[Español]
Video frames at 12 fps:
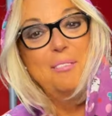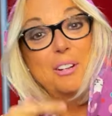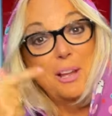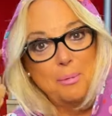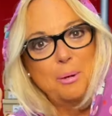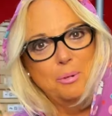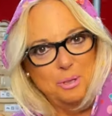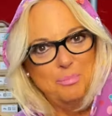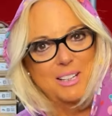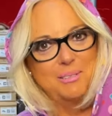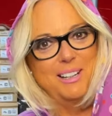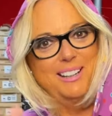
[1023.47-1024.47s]
Bueno, ya me voy
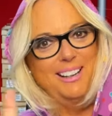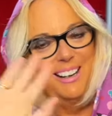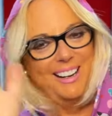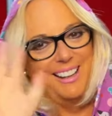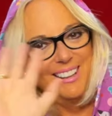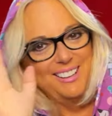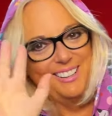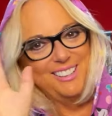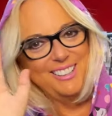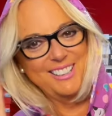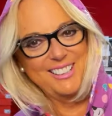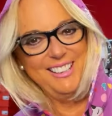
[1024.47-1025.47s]
más bien,
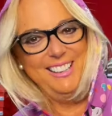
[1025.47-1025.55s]
adiós.